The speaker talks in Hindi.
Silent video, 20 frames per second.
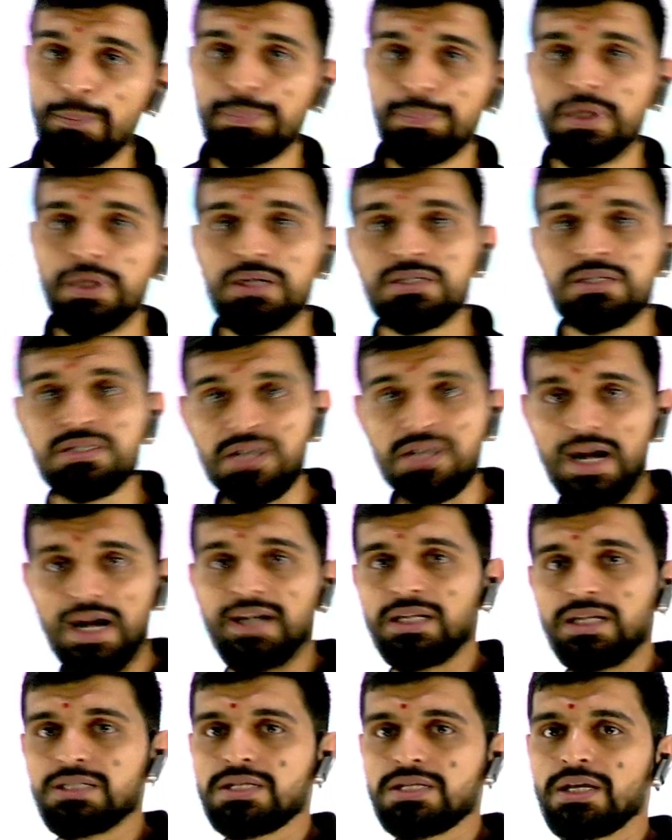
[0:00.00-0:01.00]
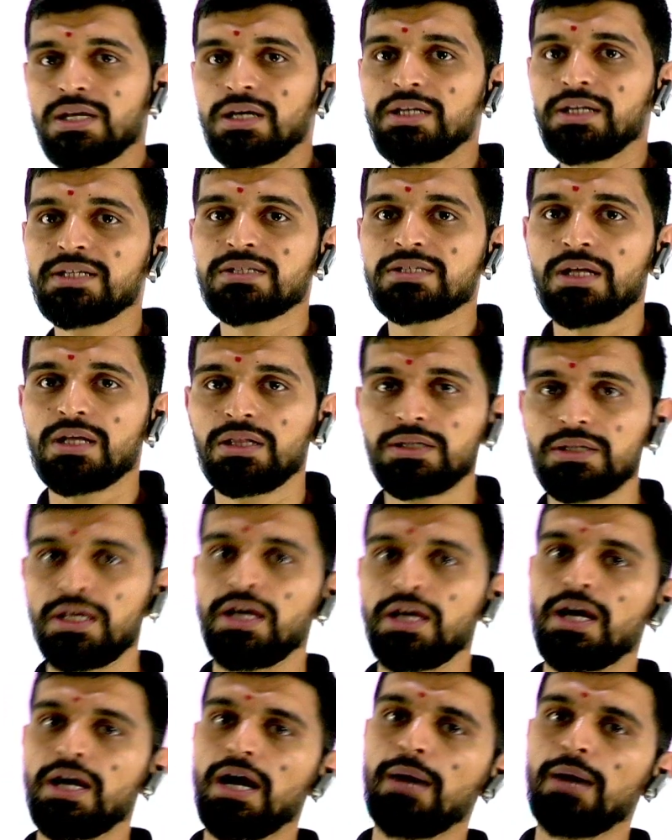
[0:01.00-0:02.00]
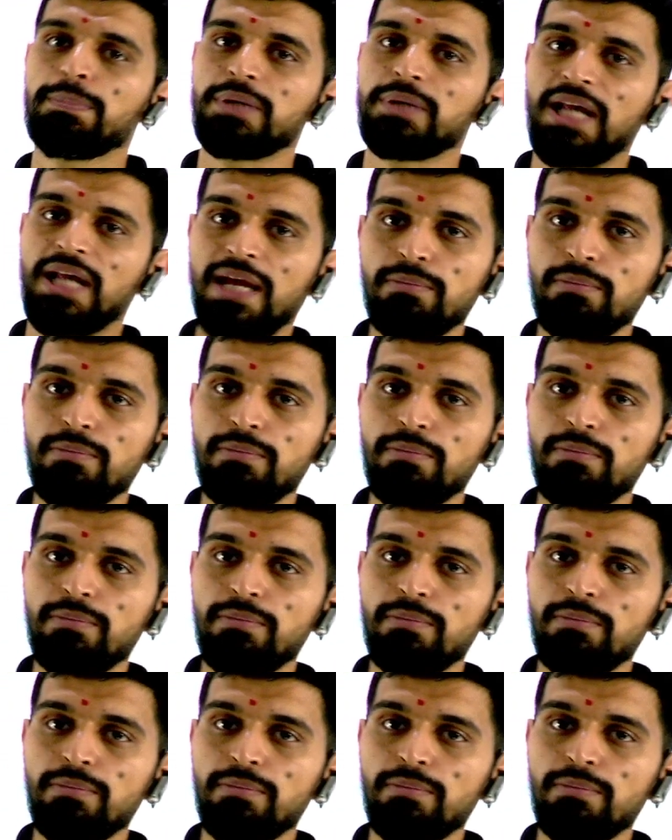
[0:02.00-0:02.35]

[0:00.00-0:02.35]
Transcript: स्ट्रैटेजिकली चलते हैं आप टाइम